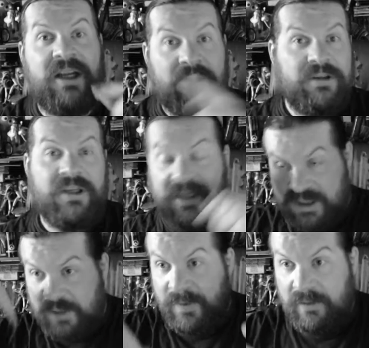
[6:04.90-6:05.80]
Leute als
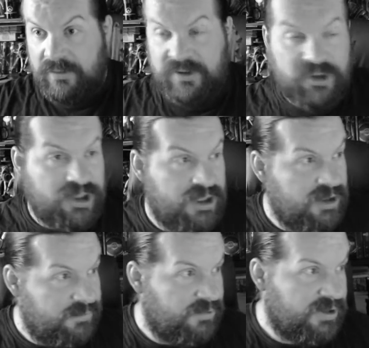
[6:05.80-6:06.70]
hier bei uns
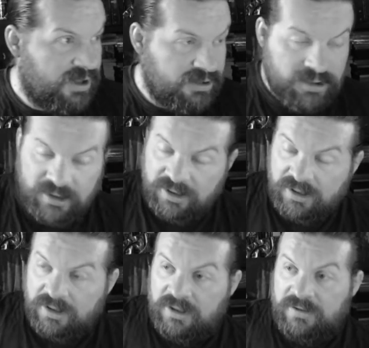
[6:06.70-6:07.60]
anscheinend momentan.
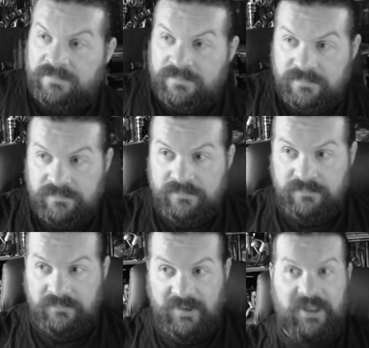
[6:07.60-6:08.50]

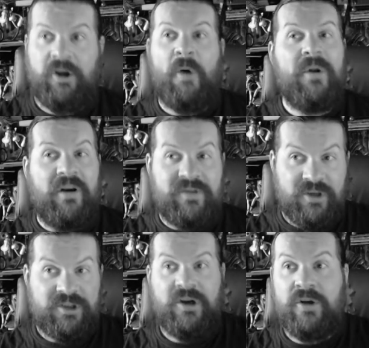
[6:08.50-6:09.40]
Die kommen auf
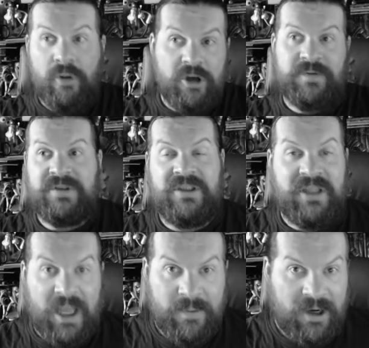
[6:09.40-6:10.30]
solche Sachen, ohne dass man sie ihnen
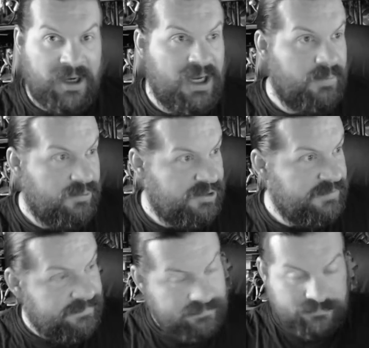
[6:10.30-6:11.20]
dreimal erklären muss.
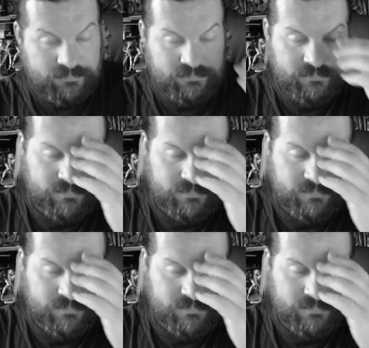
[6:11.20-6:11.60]
Hm.